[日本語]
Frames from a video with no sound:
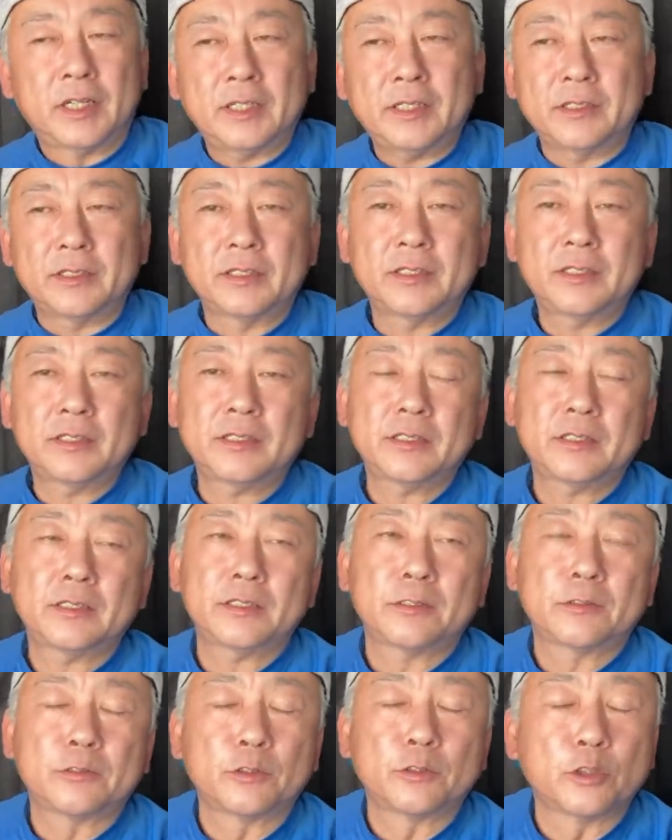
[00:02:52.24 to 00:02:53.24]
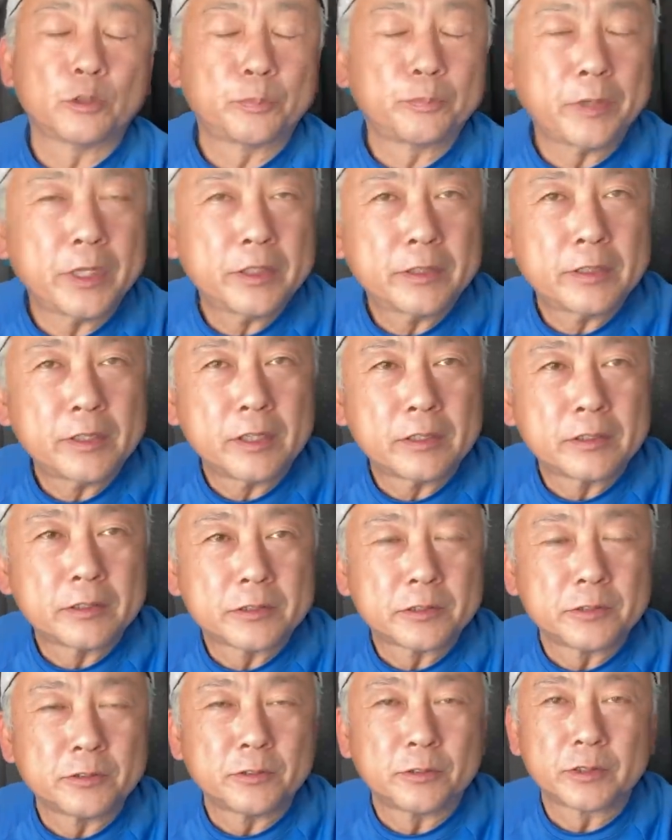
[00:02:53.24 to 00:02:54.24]
えー、この
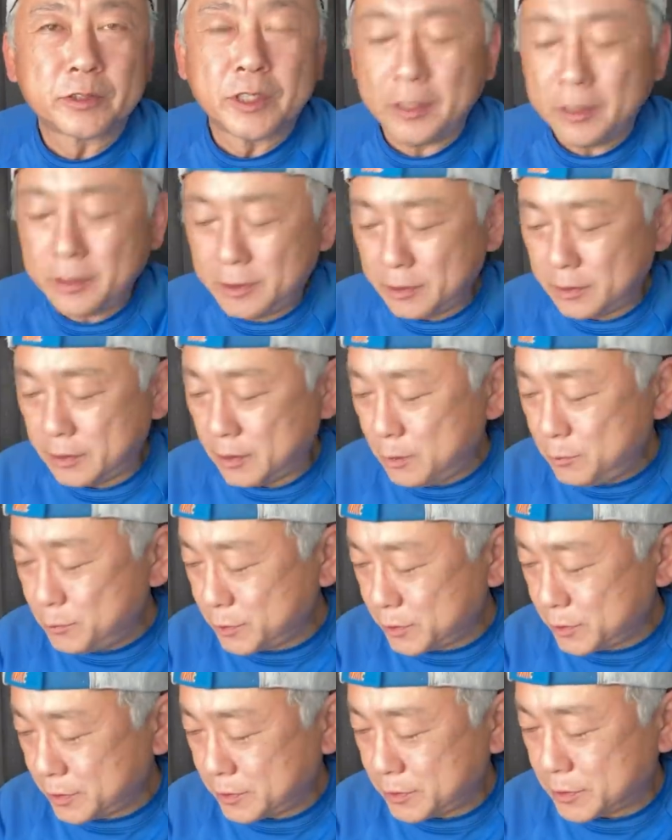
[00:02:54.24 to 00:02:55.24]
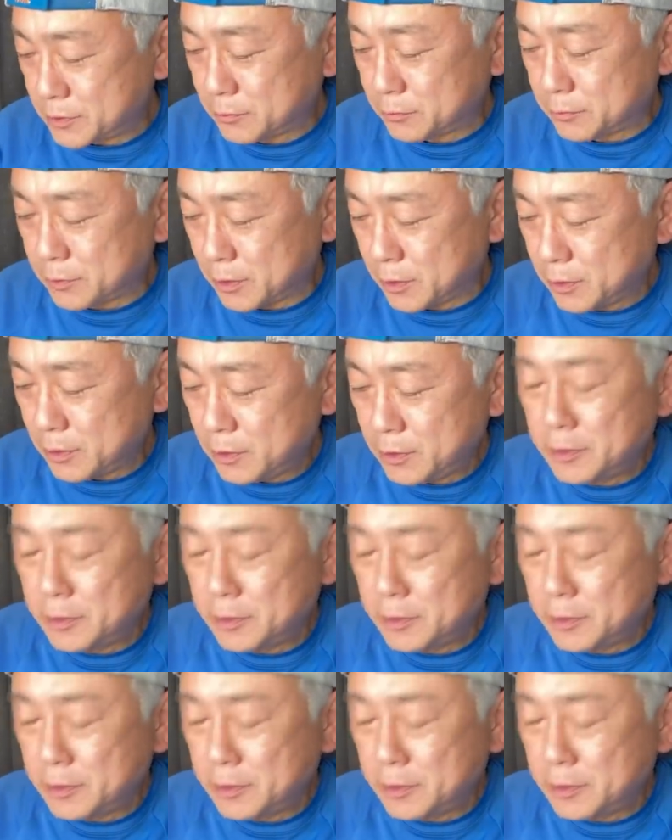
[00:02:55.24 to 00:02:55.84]
ペンタックスの KM なんですけどね、